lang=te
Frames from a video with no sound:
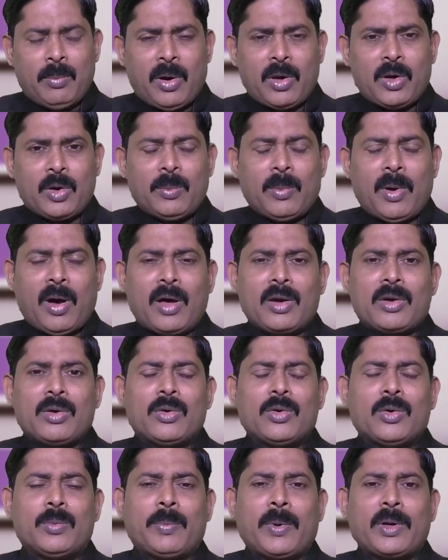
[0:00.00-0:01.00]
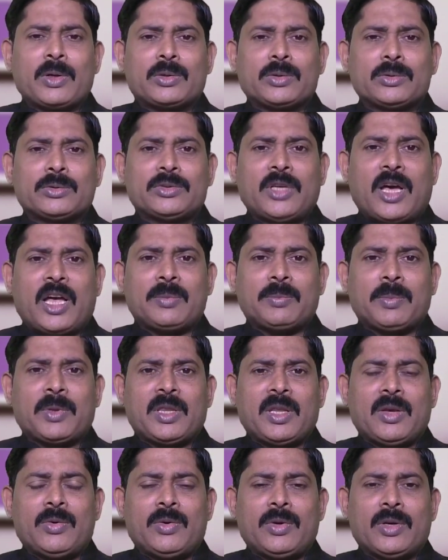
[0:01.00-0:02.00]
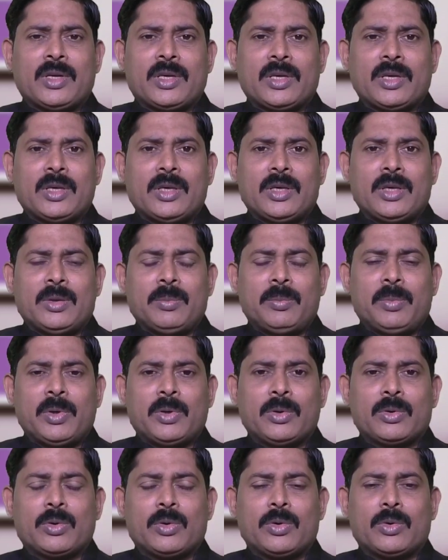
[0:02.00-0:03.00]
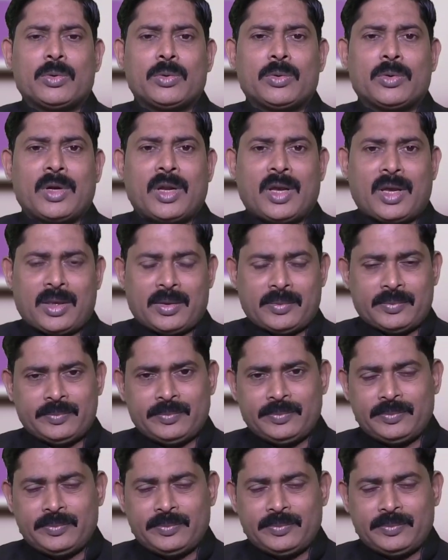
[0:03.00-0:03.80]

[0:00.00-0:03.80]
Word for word: పలుమార్లు పరిశుద్ధాత్మ దేవునికి బిరుదులు ఉన్నాయి